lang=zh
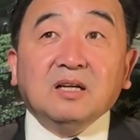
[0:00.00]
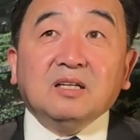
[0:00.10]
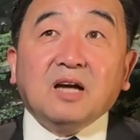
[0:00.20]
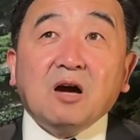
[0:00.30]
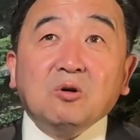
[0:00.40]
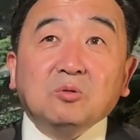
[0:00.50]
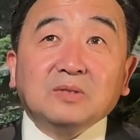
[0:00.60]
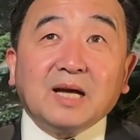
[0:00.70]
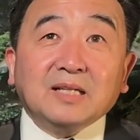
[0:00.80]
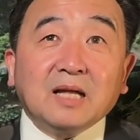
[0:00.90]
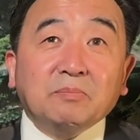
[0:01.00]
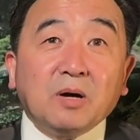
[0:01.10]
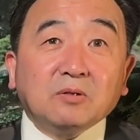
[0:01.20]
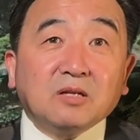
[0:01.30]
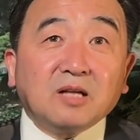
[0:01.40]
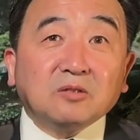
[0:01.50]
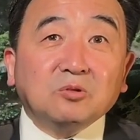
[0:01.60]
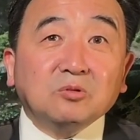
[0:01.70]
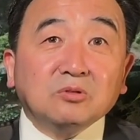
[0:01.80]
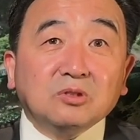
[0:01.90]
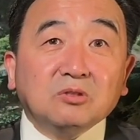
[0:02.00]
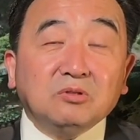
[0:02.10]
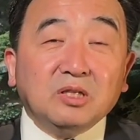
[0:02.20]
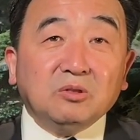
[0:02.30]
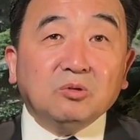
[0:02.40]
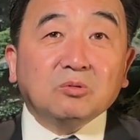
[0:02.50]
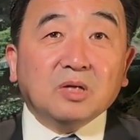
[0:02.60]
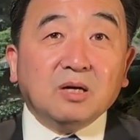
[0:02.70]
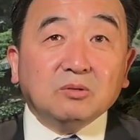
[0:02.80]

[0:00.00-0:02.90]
然后在他的报道当中就引用了，